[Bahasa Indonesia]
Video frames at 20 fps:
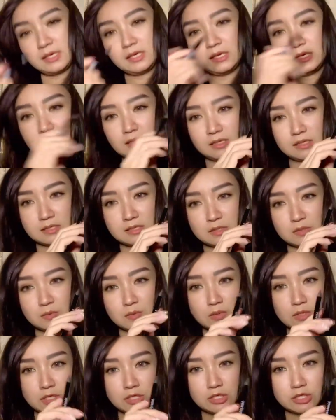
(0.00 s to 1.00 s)
kita
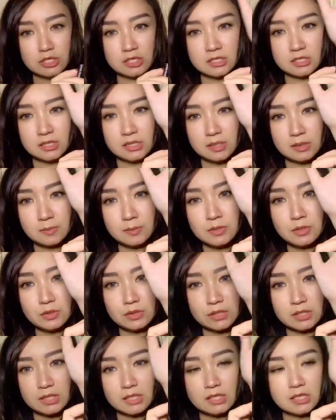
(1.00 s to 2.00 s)
swatch nih
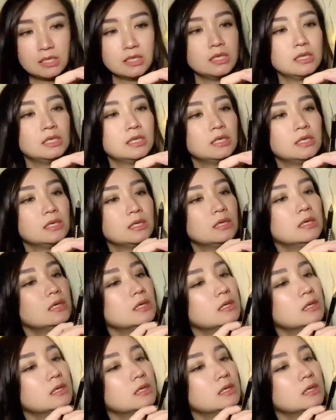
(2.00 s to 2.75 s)
bentuknya kayak gini